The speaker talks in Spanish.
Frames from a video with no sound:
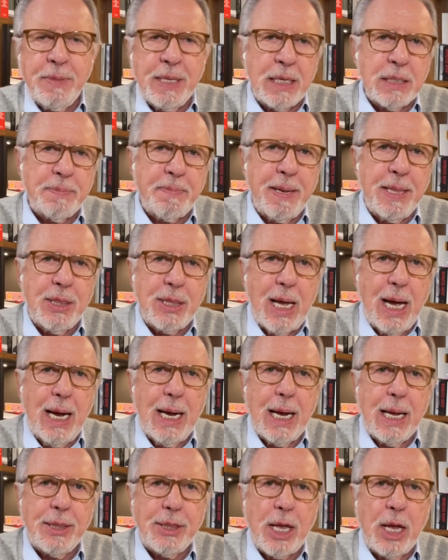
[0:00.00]

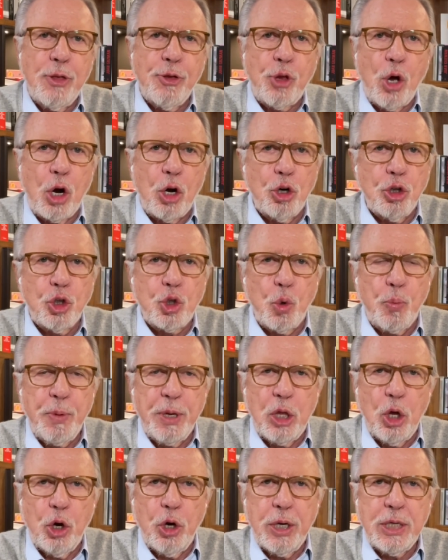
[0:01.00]
desventaja tanto a
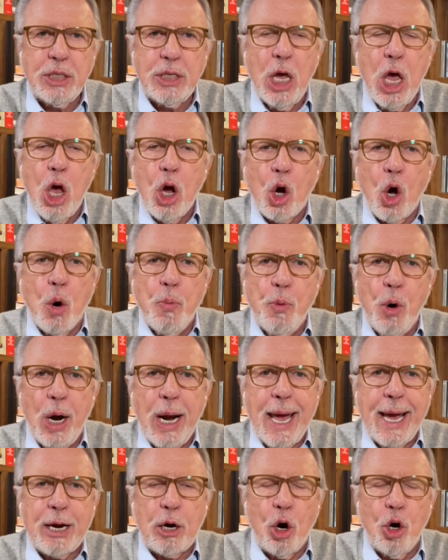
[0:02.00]
consumidores como a
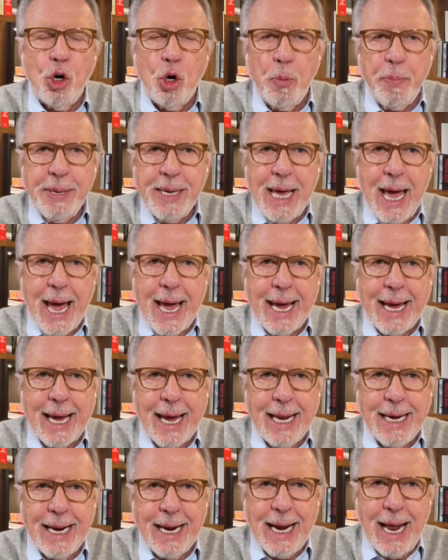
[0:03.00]
la economía en
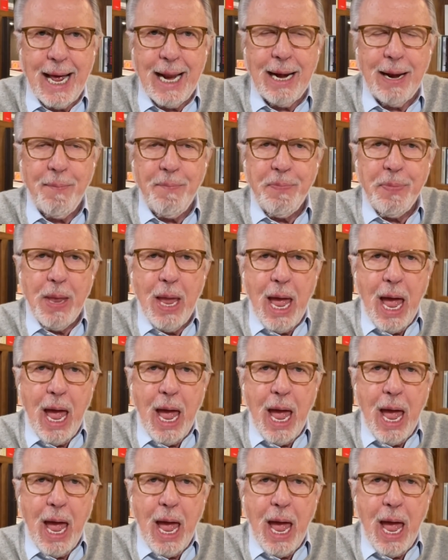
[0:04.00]
general.